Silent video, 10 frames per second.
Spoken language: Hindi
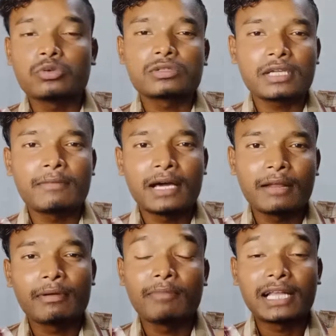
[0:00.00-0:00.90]
उसके
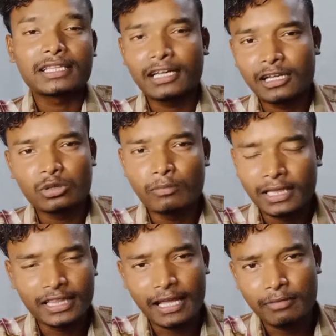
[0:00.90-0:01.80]
बारे में बात करना तो
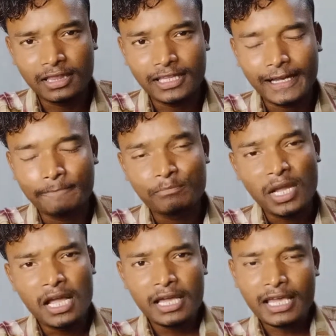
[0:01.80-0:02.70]
बनता ही बनता है
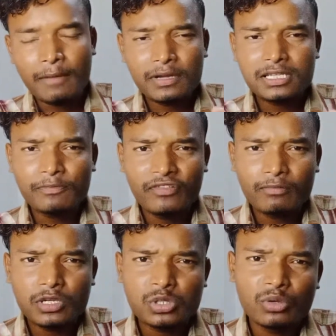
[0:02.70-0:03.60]
यहाँ पर जब
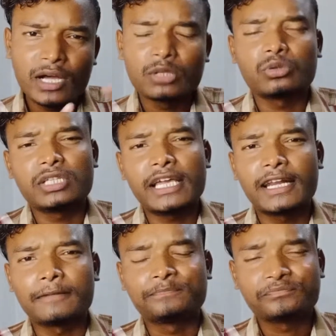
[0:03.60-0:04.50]
फिल्म की शुरुआत होती है
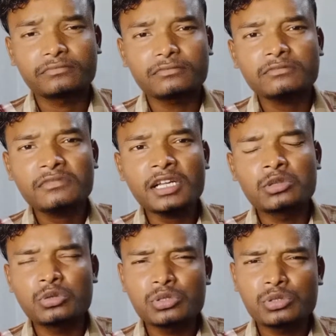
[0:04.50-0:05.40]
ना
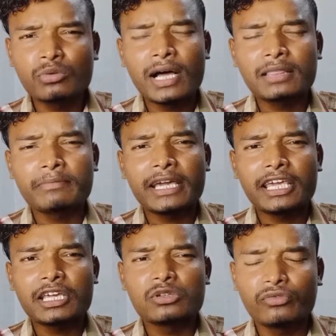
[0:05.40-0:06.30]
तो शुरुआत में
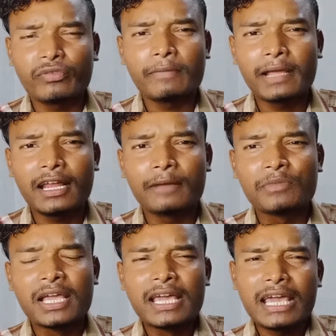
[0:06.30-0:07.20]
ये जो फिल्म है ना
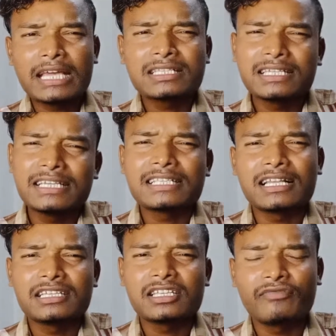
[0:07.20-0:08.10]
एक सीधी
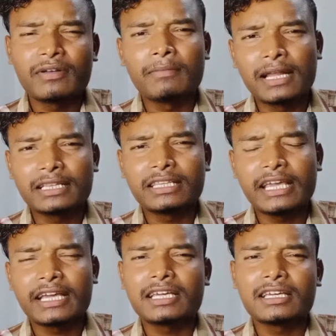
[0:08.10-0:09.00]
सादी सी फिल्म
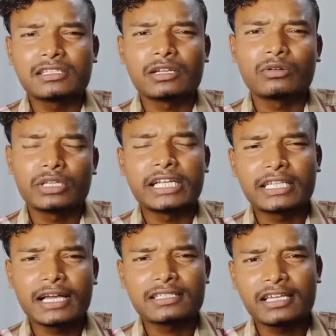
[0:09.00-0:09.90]
लगती है कि चलो ठीक
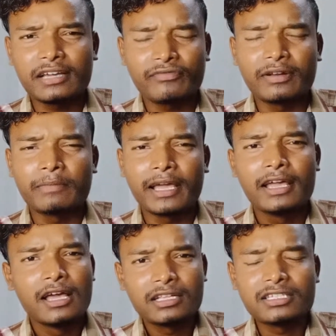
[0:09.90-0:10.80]
ठाक सी एक फिल्म
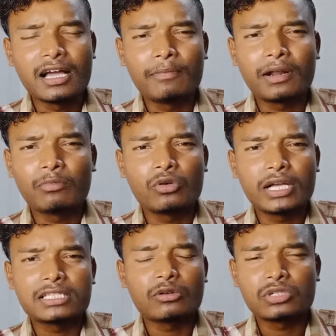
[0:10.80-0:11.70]
है जहां पर हमको
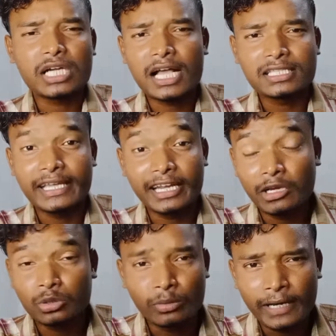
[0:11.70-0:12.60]
ऐसा कुछ खास देखने
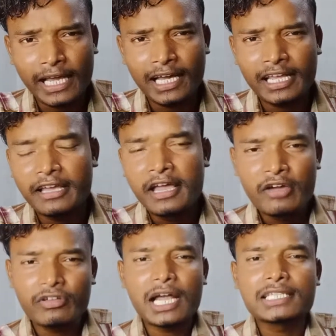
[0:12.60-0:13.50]
को तो मिलेगा नहीं
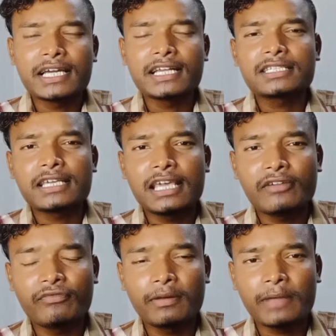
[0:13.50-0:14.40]
फिर अचानक से ये
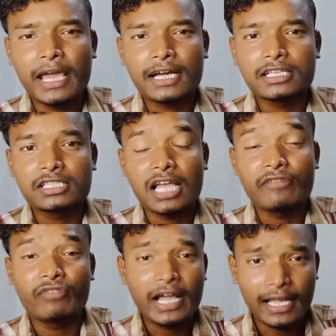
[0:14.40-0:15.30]
फिल्म एक
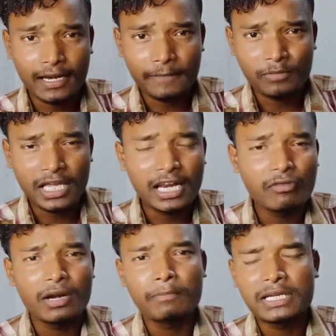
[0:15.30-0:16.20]
साईफाई के
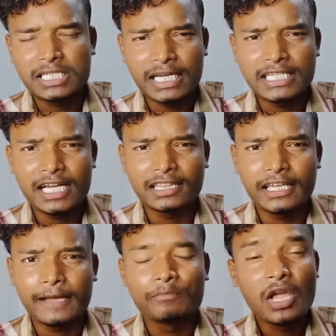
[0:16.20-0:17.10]
लेवल पर चली जाती
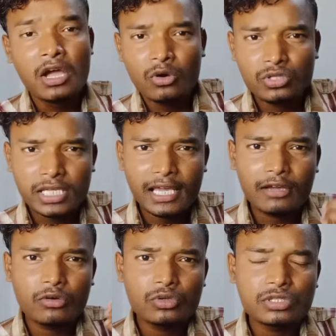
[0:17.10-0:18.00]
है उसके
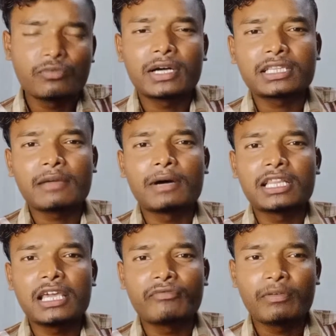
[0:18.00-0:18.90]
कुछ वक्त के
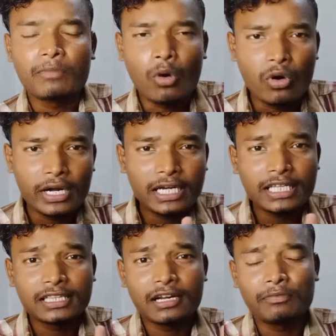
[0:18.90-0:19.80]
बाद ये फिल्म हॉरर
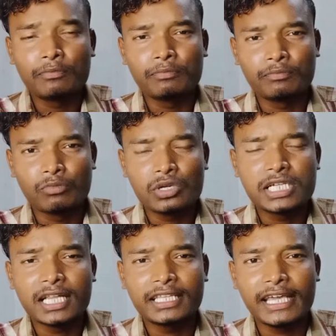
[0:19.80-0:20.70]
की तरफ मुड़
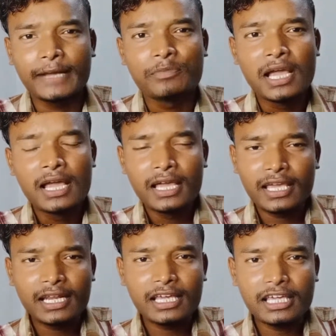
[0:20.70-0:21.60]
जाती है
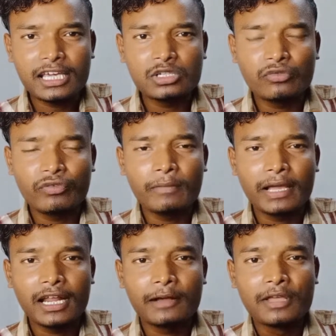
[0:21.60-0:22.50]
यानी कि ये जो फिल्म
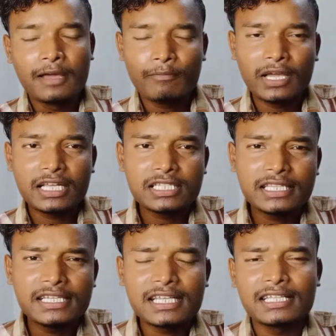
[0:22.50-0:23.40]
है ना पहले
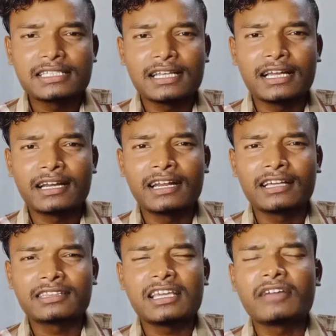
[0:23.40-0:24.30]
सीधी सादी सी लगने
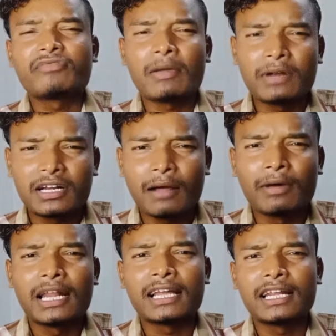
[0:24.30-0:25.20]
लगती है फैमिली
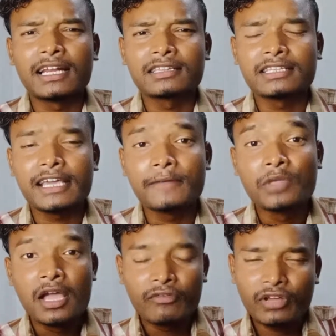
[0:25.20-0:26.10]
ड्रामा लगने लगती है
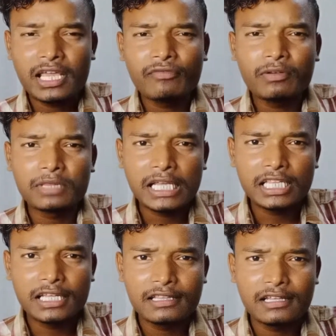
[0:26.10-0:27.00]
फिर ये फिल्म धीरे
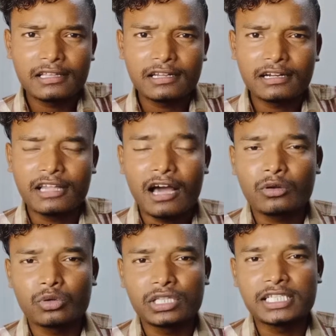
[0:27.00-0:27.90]
धीरे धीरे धीरे
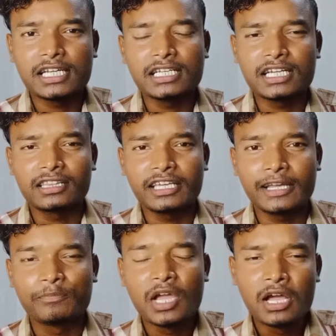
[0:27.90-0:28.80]
डार्क होती चली जाती है